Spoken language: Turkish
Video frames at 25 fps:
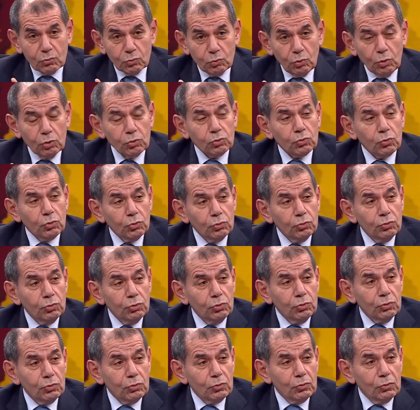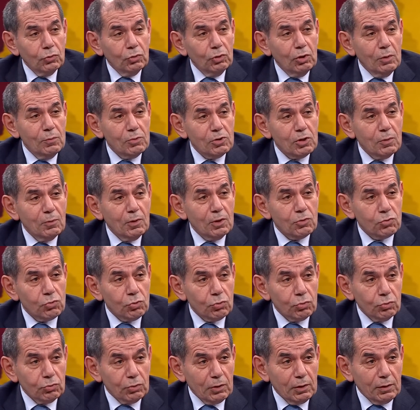dört konuyu önemsemek
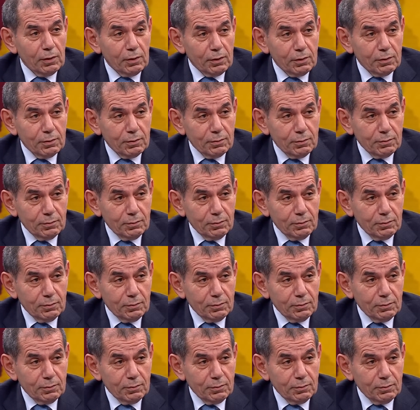zorundalar.